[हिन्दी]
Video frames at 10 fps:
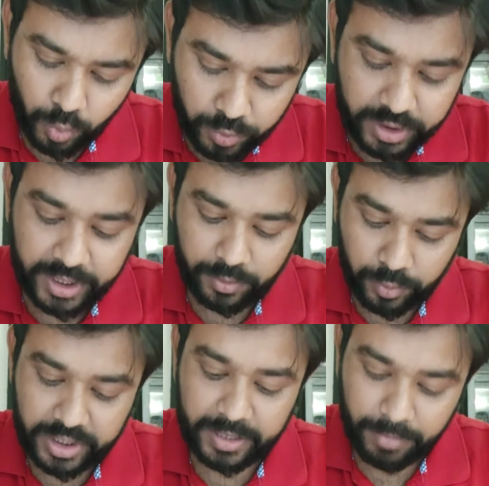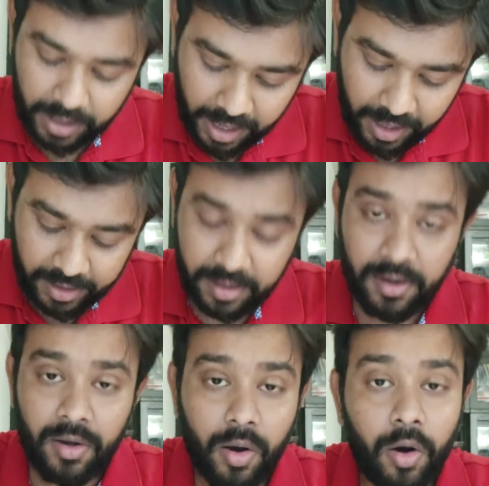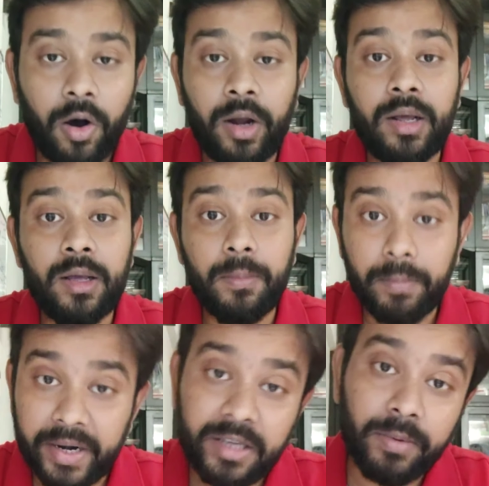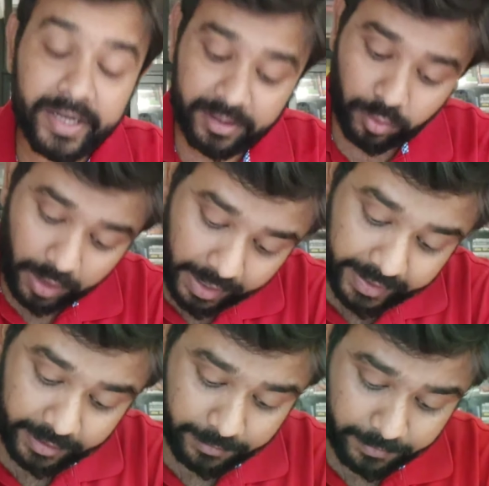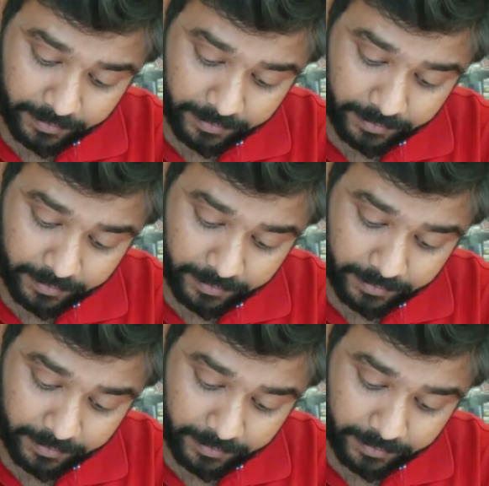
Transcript: ऊंचे ऊंचे मकान और बड़ी बड़ी दुकानें